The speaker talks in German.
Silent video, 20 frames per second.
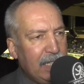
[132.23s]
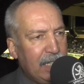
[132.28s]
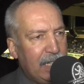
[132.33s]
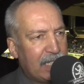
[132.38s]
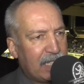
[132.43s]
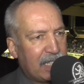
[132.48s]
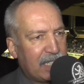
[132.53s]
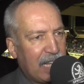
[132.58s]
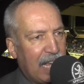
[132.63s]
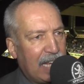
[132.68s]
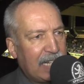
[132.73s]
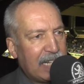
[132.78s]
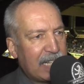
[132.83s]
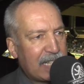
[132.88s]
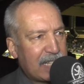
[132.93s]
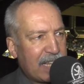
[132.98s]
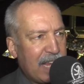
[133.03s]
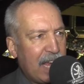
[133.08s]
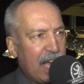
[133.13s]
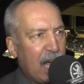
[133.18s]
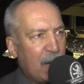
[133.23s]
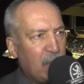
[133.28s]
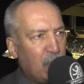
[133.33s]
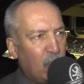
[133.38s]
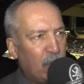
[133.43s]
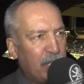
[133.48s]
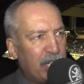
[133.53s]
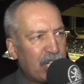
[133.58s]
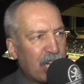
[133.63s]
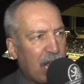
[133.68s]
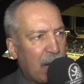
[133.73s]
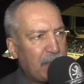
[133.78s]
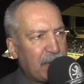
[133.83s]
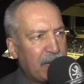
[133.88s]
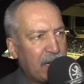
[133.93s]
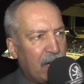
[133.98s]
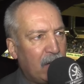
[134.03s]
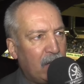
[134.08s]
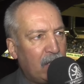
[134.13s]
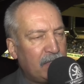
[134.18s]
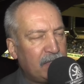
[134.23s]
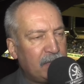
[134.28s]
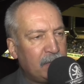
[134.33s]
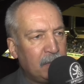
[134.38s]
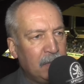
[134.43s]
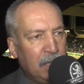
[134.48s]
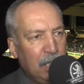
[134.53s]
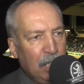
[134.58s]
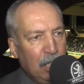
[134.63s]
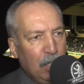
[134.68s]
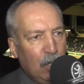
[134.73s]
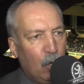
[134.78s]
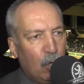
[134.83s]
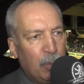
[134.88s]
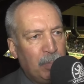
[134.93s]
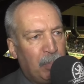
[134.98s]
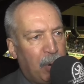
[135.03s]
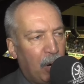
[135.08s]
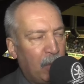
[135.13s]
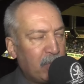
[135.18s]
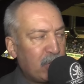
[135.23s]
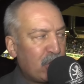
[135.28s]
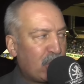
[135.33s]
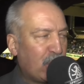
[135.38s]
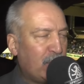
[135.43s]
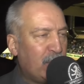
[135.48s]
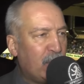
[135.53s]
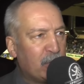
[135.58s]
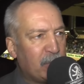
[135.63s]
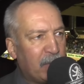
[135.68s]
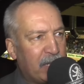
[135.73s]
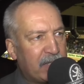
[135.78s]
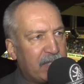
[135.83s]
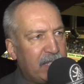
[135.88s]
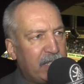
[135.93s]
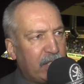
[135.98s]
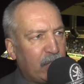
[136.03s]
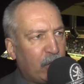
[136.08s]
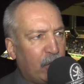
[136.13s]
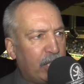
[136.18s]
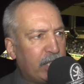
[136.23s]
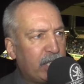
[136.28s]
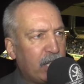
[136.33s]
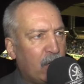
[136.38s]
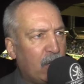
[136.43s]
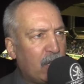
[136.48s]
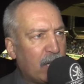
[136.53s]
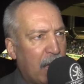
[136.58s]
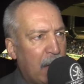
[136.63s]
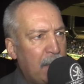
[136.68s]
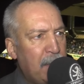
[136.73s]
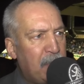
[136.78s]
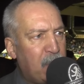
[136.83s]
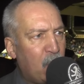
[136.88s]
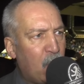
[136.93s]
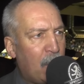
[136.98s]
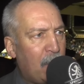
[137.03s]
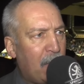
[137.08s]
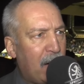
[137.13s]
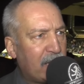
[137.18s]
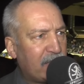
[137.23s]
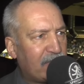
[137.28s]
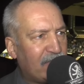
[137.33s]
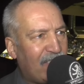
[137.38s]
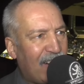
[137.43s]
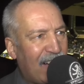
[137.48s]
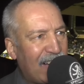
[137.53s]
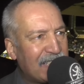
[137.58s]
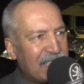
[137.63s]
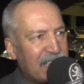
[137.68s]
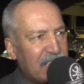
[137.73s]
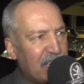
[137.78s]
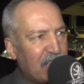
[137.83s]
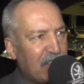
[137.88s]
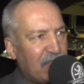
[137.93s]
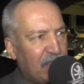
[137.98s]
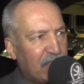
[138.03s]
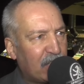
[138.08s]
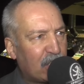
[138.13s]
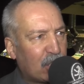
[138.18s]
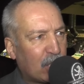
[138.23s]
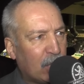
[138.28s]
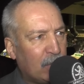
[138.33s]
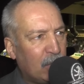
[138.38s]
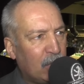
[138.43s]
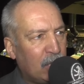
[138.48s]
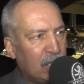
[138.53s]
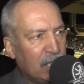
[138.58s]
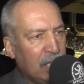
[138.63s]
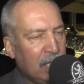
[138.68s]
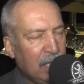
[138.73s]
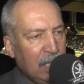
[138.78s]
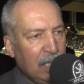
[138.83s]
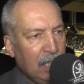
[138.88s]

Es ist alles sehr harmonisch abgelaufen und Bombstimmung. Man sieht heute auch Empor macht wahnsinnig viel Stimmung.